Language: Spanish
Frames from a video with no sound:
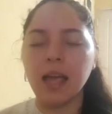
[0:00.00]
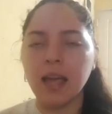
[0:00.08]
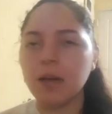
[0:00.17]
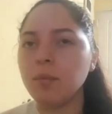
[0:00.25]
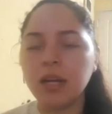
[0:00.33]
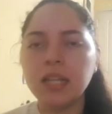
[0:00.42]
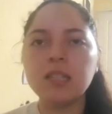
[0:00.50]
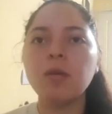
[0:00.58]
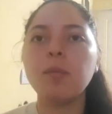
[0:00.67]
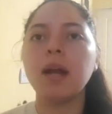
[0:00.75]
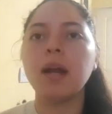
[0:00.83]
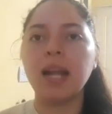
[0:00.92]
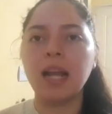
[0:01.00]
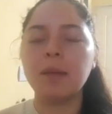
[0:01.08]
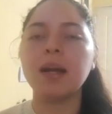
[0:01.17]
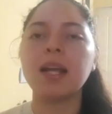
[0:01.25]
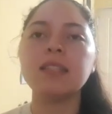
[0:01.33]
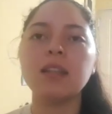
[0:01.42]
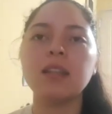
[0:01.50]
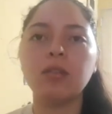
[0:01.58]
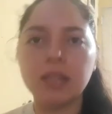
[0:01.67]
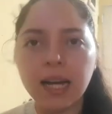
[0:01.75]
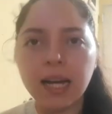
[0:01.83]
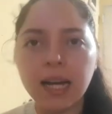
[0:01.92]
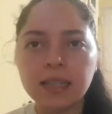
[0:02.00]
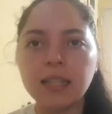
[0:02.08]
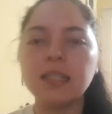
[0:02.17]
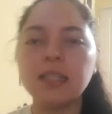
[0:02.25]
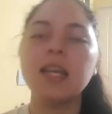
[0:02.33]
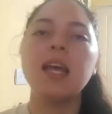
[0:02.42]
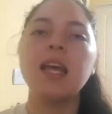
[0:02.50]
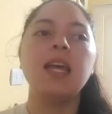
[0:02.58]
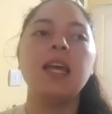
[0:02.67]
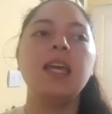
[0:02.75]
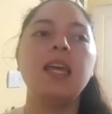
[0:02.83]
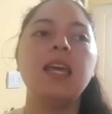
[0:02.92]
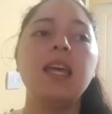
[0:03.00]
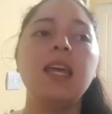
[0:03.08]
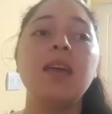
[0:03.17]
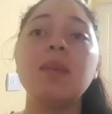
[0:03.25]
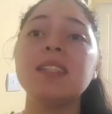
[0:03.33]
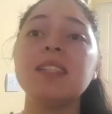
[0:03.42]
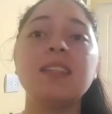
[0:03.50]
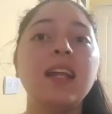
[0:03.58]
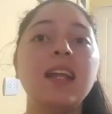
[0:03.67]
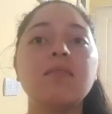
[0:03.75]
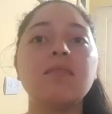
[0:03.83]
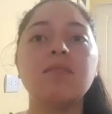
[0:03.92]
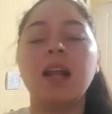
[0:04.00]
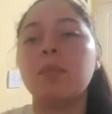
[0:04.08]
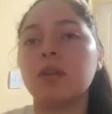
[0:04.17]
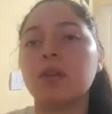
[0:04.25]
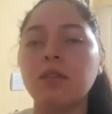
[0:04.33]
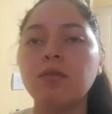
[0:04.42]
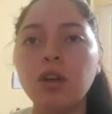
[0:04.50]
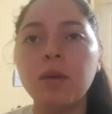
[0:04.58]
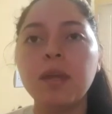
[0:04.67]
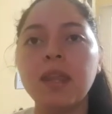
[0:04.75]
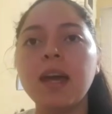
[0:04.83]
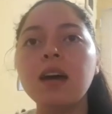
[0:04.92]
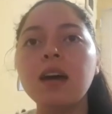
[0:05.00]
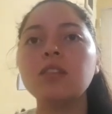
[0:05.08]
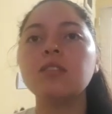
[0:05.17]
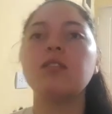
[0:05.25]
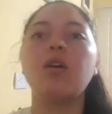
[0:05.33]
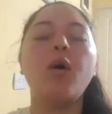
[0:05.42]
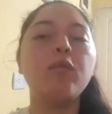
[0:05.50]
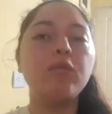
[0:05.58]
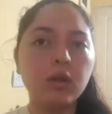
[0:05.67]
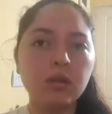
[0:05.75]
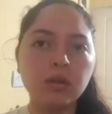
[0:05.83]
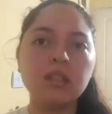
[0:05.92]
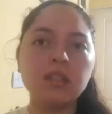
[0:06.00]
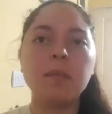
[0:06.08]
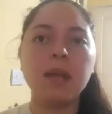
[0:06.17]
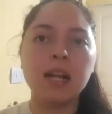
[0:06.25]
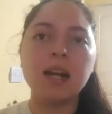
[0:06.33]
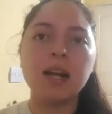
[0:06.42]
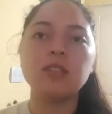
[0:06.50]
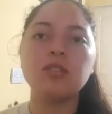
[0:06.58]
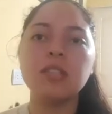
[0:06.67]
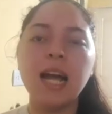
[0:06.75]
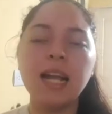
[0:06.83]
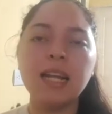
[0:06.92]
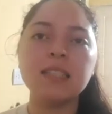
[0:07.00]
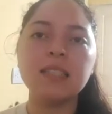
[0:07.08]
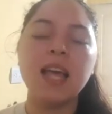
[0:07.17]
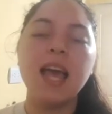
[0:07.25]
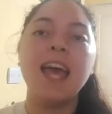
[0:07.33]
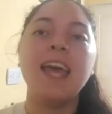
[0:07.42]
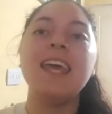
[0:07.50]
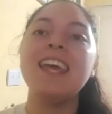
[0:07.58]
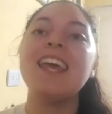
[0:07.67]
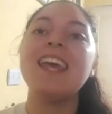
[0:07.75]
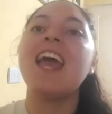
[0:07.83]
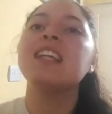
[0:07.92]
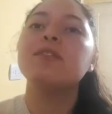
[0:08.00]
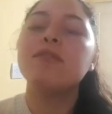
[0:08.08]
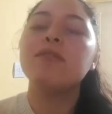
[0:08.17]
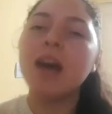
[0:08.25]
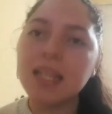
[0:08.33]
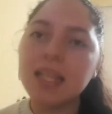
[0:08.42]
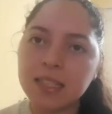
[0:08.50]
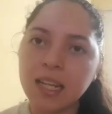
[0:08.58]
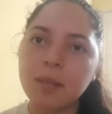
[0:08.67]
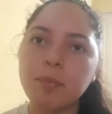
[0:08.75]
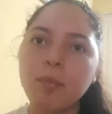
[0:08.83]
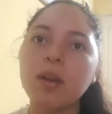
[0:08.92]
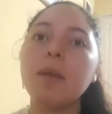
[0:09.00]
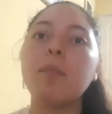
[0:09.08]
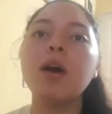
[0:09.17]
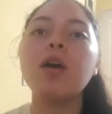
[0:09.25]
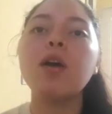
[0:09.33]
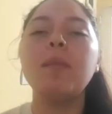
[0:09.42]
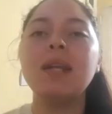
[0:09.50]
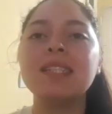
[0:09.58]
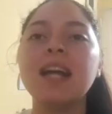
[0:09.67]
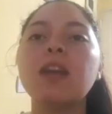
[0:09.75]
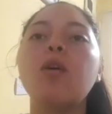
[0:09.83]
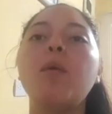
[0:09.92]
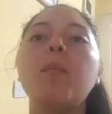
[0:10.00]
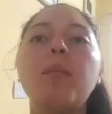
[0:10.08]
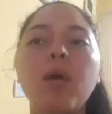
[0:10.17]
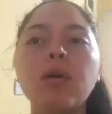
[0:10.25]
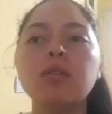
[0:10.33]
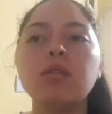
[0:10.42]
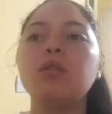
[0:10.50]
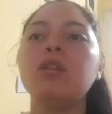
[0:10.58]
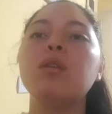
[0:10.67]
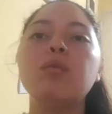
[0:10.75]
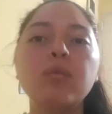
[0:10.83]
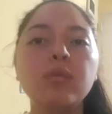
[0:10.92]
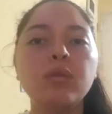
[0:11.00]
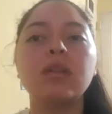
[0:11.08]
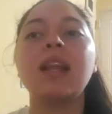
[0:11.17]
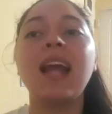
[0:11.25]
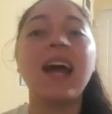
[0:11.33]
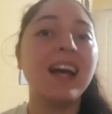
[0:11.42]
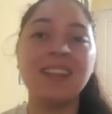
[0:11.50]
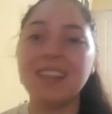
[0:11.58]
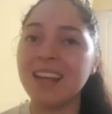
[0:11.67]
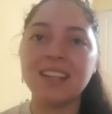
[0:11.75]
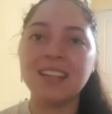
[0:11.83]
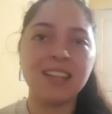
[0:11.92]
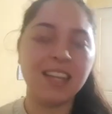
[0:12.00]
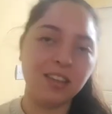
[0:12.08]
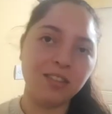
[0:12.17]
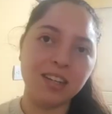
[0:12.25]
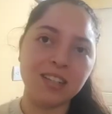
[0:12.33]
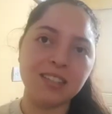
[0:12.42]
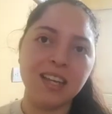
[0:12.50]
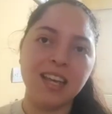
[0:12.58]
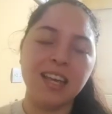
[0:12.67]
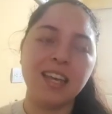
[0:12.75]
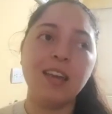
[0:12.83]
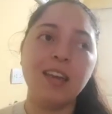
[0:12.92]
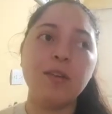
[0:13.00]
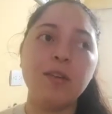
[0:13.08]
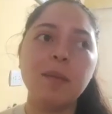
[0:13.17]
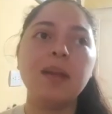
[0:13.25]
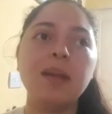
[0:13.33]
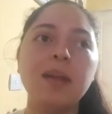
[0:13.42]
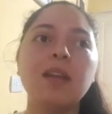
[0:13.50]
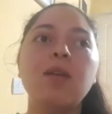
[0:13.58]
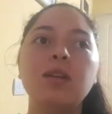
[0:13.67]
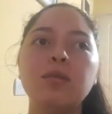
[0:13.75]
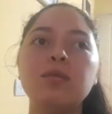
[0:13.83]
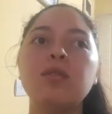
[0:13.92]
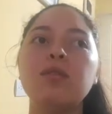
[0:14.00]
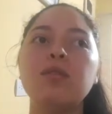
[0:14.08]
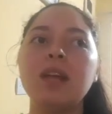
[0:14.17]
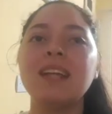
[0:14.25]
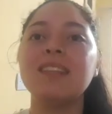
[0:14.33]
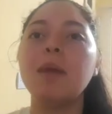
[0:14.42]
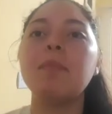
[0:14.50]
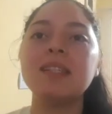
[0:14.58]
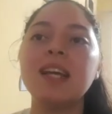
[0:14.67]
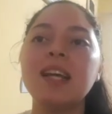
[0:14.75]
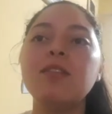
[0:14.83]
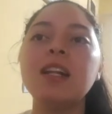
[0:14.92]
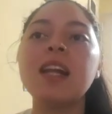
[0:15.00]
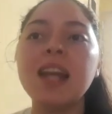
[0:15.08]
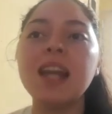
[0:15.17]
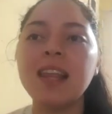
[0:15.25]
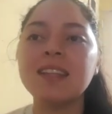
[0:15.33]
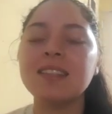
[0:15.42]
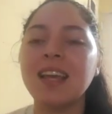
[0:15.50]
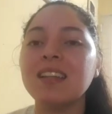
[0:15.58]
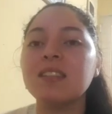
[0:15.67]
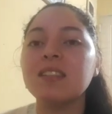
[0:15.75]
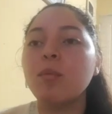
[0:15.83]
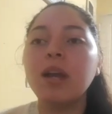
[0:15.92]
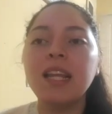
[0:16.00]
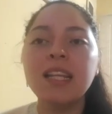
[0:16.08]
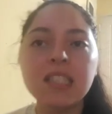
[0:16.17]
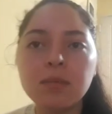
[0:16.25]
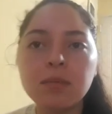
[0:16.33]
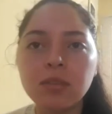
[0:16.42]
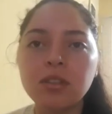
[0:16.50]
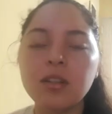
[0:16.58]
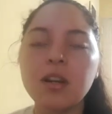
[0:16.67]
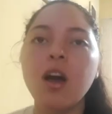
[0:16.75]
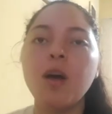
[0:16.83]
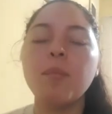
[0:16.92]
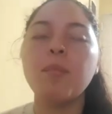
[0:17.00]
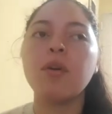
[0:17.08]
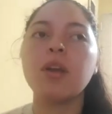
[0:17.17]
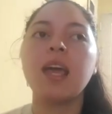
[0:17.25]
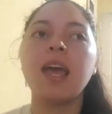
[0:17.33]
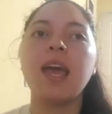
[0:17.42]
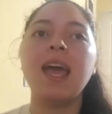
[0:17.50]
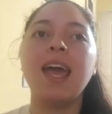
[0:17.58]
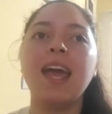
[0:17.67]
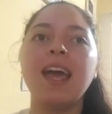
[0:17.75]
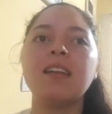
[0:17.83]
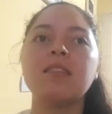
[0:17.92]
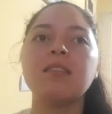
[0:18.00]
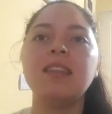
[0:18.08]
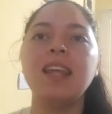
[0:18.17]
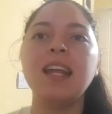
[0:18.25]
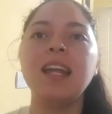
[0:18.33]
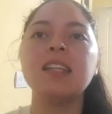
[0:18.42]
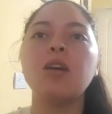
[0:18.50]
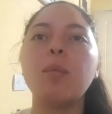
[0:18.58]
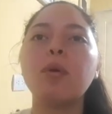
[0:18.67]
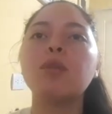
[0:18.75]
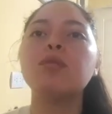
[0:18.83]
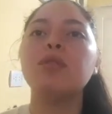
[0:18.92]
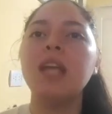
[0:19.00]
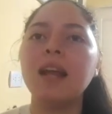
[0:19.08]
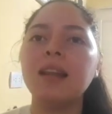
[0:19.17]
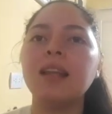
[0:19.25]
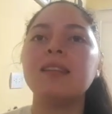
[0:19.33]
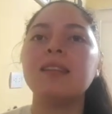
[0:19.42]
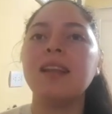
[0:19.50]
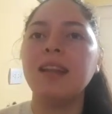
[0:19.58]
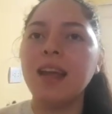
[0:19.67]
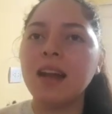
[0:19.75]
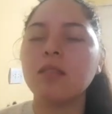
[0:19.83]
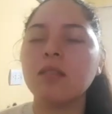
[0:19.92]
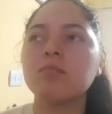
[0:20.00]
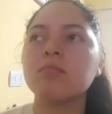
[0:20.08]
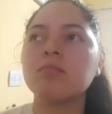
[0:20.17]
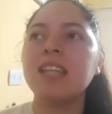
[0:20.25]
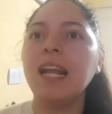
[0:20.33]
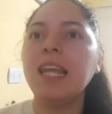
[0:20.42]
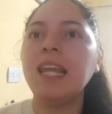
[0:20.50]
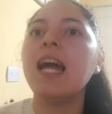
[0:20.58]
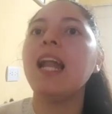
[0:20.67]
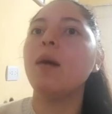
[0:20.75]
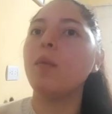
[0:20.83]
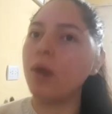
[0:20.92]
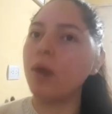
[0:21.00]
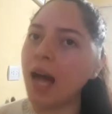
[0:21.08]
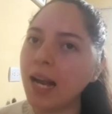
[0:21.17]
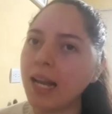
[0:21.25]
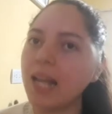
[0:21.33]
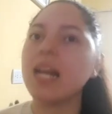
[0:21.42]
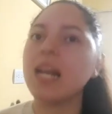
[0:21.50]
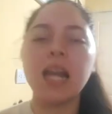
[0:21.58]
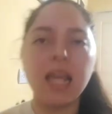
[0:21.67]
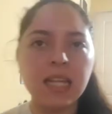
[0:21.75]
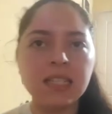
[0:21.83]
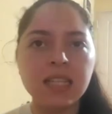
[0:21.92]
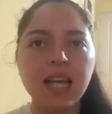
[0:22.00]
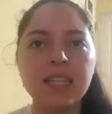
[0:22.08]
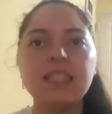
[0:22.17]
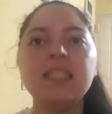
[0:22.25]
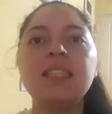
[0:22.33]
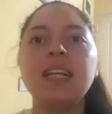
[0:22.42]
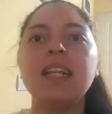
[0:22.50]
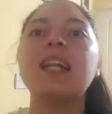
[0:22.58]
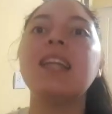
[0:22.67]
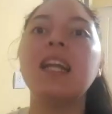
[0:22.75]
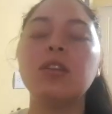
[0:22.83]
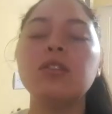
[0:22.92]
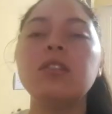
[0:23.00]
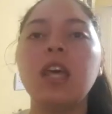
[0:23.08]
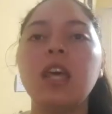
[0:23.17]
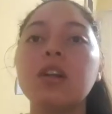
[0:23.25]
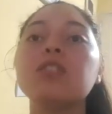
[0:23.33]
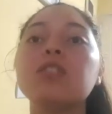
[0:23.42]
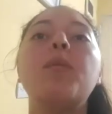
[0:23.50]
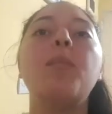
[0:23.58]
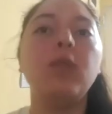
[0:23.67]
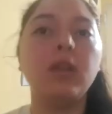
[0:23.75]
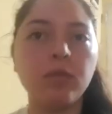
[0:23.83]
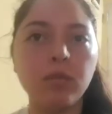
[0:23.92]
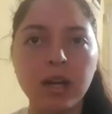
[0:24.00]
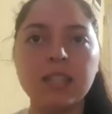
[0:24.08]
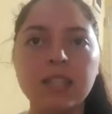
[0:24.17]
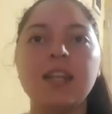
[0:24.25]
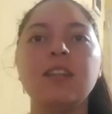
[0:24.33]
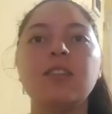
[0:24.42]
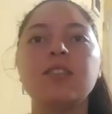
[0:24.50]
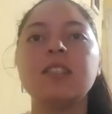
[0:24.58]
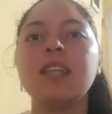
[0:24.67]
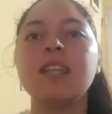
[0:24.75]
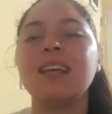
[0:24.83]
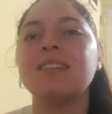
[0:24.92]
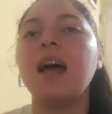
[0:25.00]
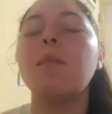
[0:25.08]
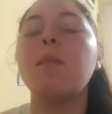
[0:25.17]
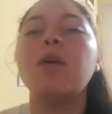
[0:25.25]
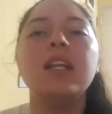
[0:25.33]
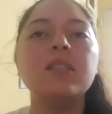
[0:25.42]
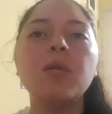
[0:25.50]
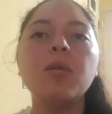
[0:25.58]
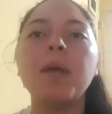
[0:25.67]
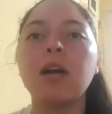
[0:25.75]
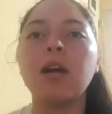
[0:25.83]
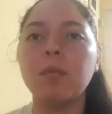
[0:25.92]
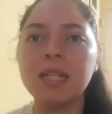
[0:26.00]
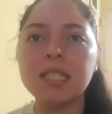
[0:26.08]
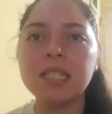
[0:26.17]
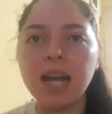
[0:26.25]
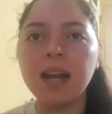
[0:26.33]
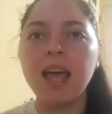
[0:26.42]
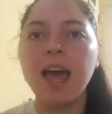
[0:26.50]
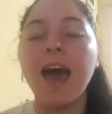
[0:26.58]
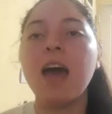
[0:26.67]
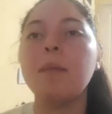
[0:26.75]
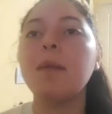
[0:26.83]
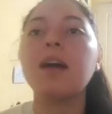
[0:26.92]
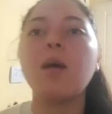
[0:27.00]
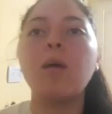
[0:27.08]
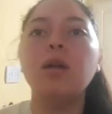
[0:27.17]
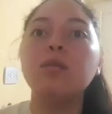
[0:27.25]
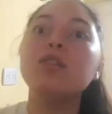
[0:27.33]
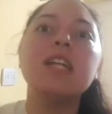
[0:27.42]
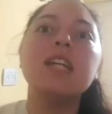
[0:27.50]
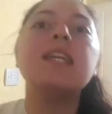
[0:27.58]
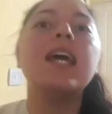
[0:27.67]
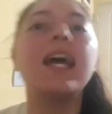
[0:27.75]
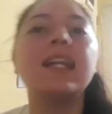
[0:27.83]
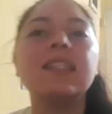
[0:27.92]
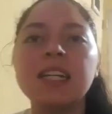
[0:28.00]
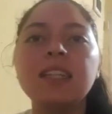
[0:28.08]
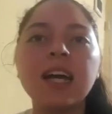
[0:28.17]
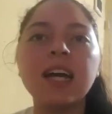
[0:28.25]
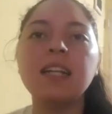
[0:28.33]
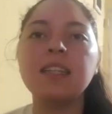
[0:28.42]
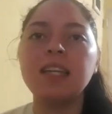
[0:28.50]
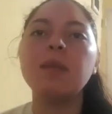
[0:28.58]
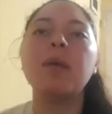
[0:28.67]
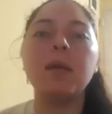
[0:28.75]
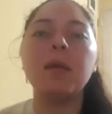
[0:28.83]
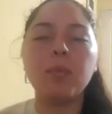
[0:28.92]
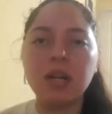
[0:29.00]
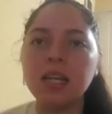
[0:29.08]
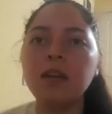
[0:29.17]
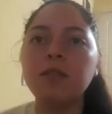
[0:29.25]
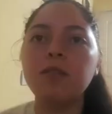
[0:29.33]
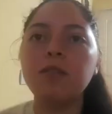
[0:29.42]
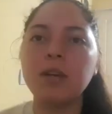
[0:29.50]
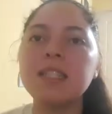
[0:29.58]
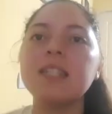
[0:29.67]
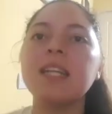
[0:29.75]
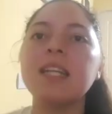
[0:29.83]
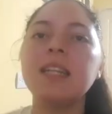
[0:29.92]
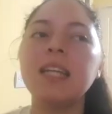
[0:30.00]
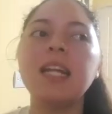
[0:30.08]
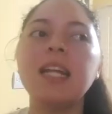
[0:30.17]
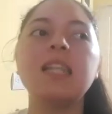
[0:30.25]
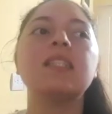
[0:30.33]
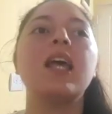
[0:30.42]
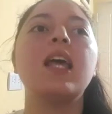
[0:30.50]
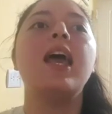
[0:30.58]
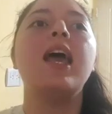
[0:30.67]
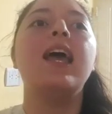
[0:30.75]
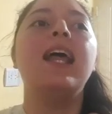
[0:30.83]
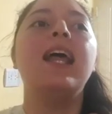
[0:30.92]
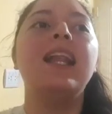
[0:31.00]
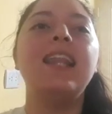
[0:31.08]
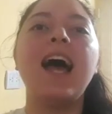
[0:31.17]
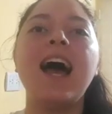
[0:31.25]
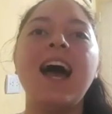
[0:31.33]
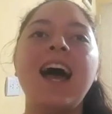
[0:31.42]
es buenísimo para que las marcas te contacten y empiezas a tener el portafolio de videos o fotos también en redes sociales y es fácil porque puedes comenzar con pocos o ninguna cantidad de seguidores. Y obviamente cuando uno está empezando en redes es buenísimo porque tienes oportunidad de tener salida laboral en redes sin tener tantos seguidores como un influencer. Entonces está buenísimo para comenzar. Además que cuando uno ya llega a cierta cantidad para poder ser influencer, ya tienes la,